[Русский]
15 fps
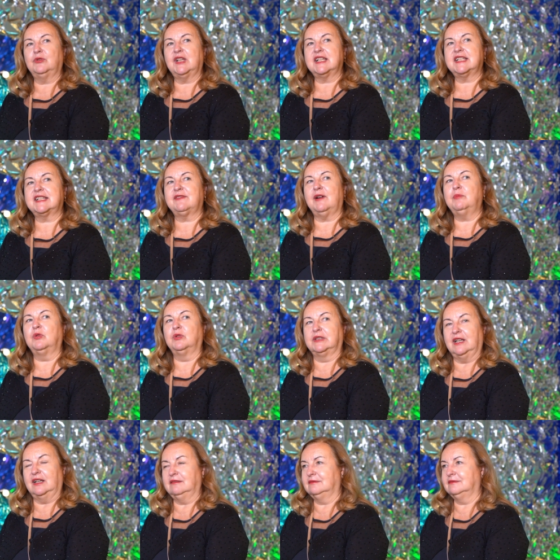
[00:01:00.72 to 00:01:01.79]
У нас
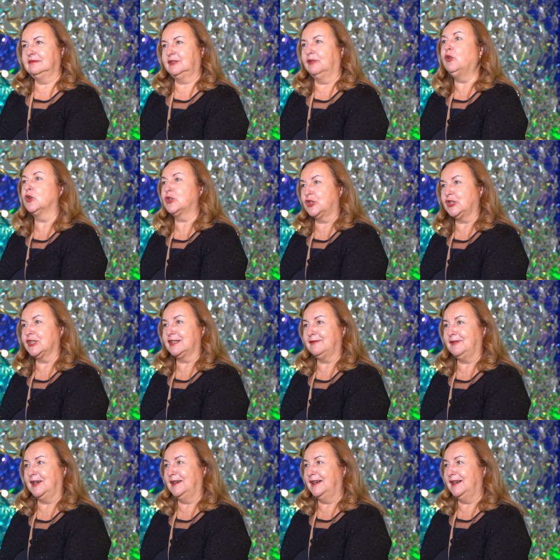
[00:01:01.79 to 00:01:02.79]
свобода, творчество,